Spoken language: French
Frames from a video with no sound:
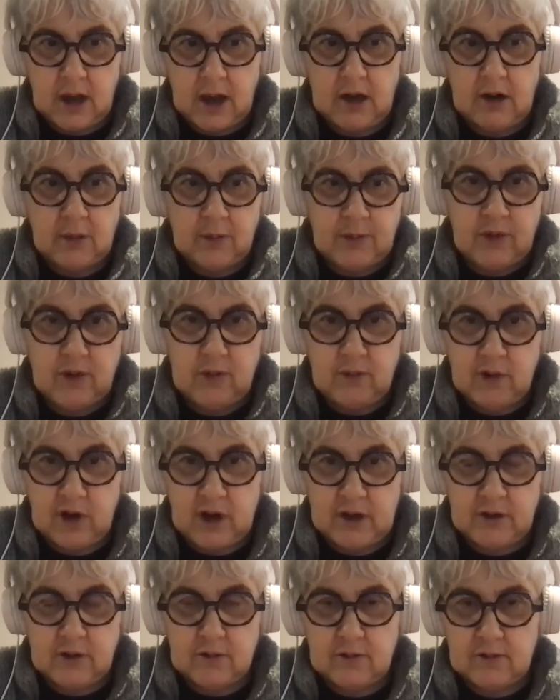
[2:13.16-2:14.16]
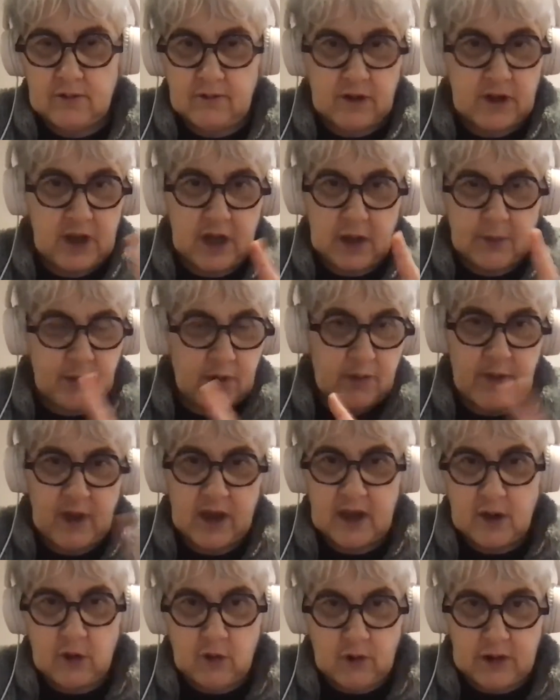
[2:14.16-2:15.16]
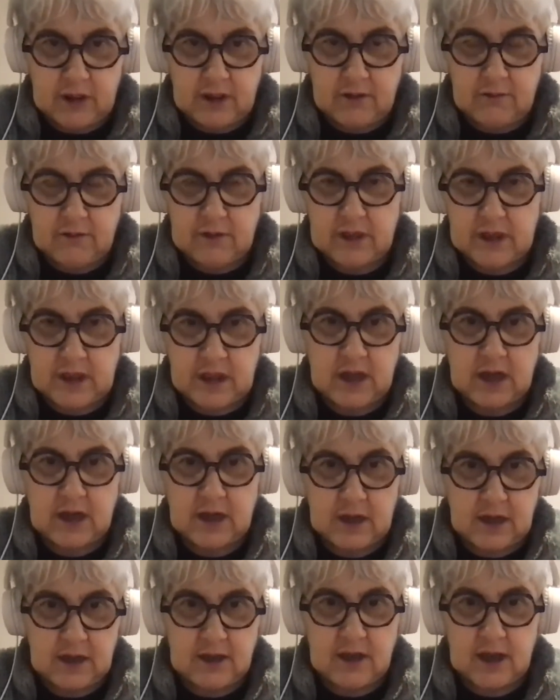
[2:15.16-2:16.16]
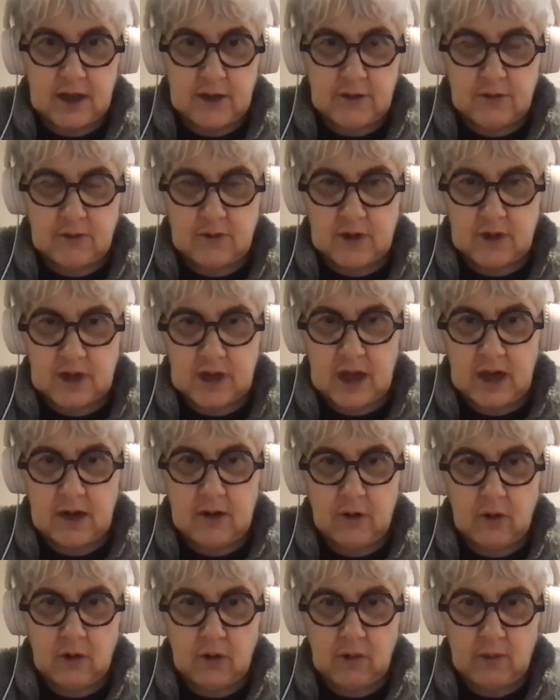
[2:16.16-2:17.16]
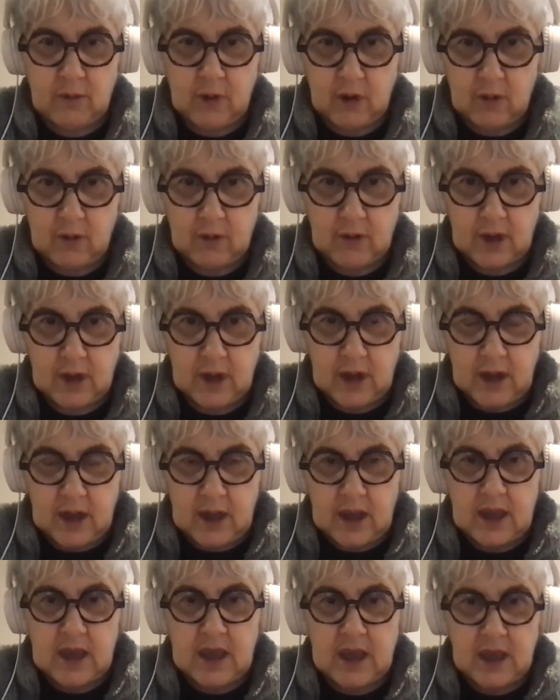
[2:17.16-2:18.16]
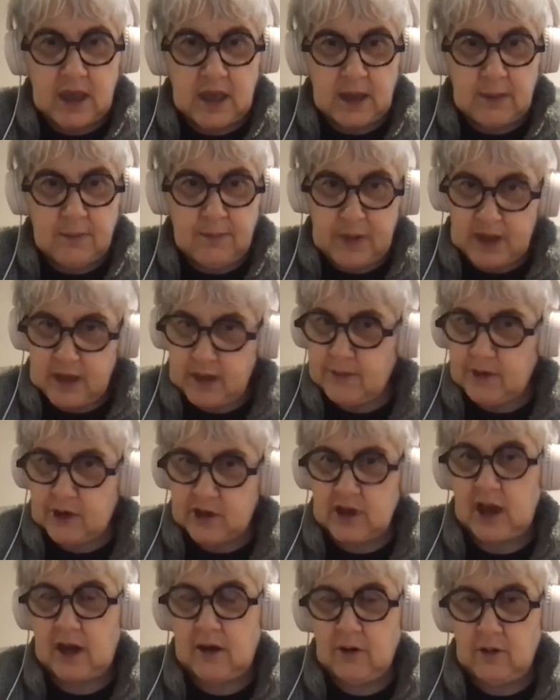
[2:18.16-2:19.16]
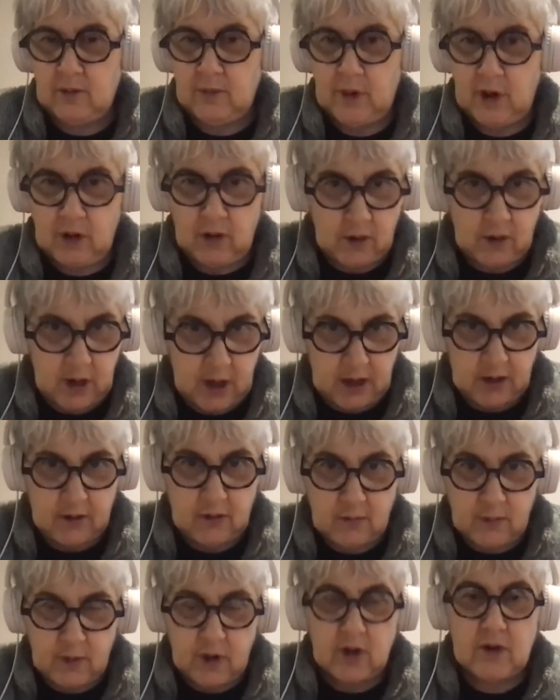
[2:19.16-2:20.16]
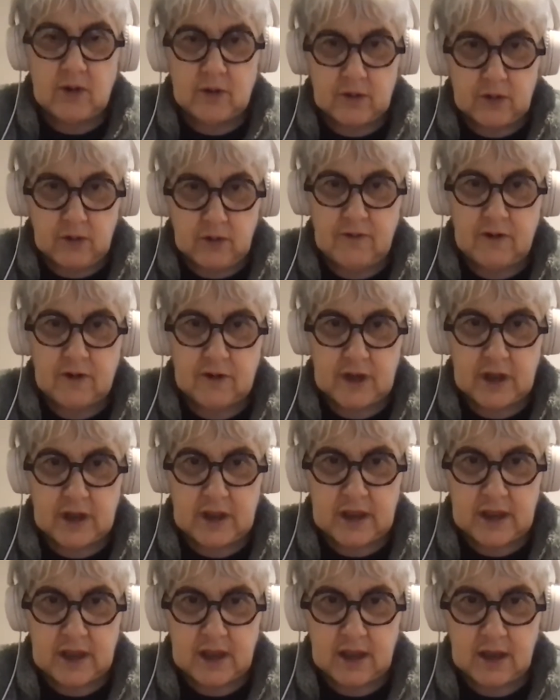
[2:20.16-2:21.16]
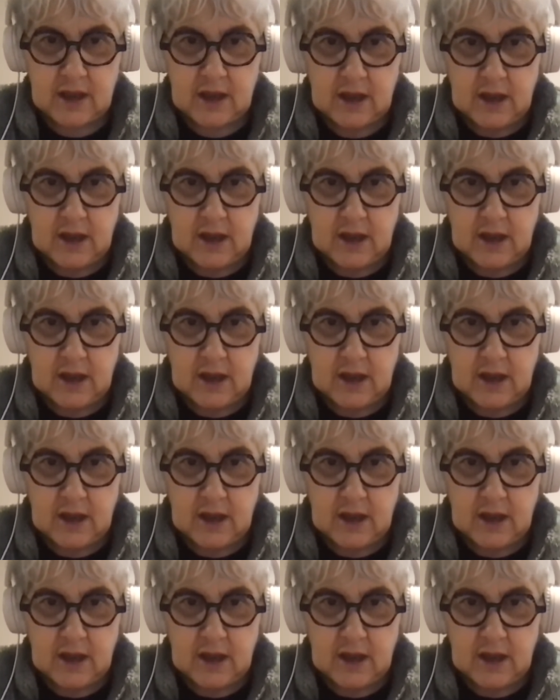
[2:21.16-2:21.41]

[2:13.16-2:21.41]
Alors pour moi, donc, voyez, la première équation, c'est littérature égale roman. Et pas n'importe quel roman, un roman de fantasy.